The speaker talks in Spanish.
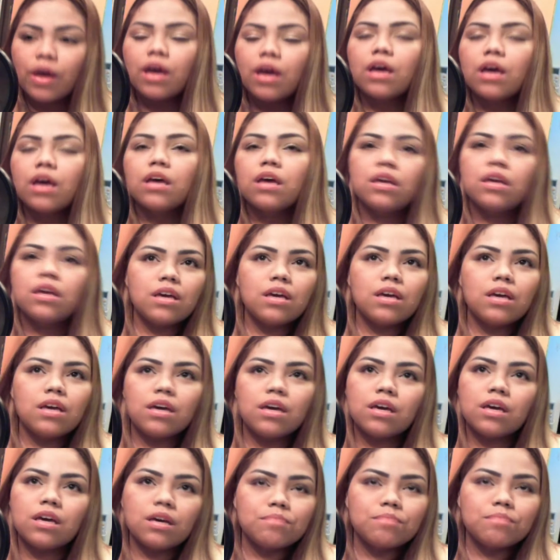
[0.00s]

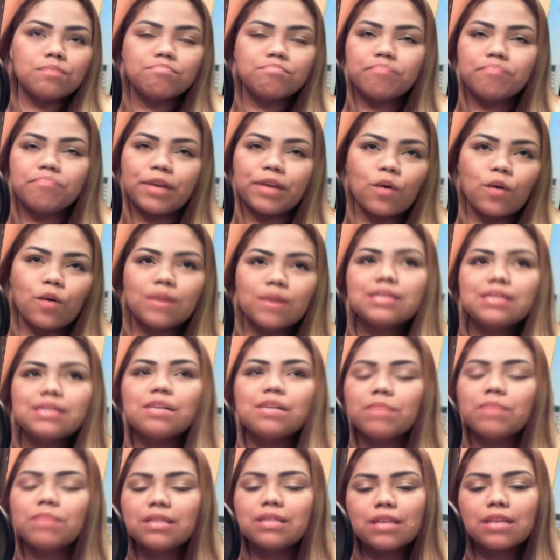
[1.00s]
Y, pero
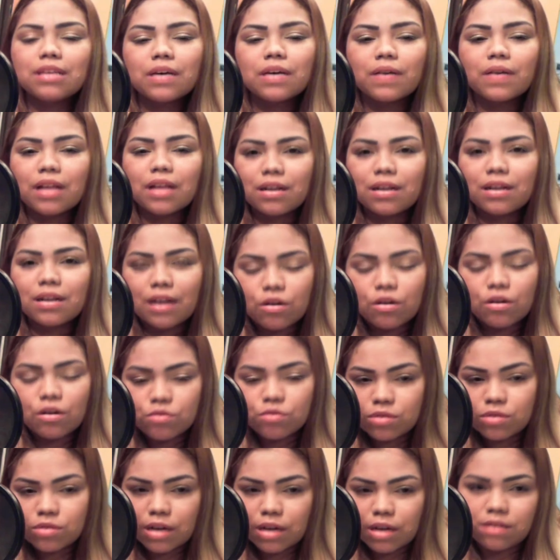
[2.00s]
básicamente, de verdad, la
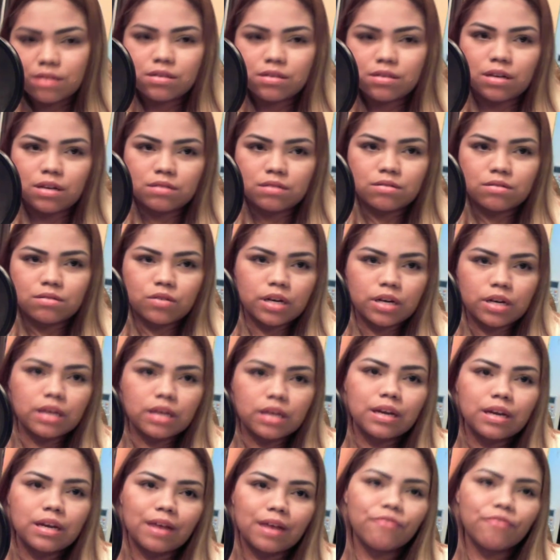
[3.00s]
constancia, Y
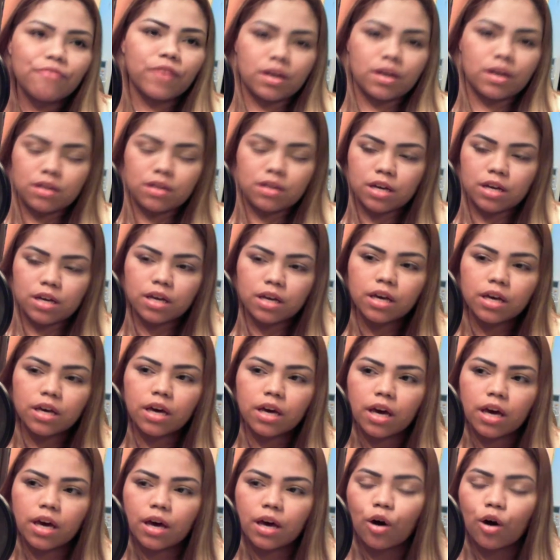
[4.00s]
la fe en que hoy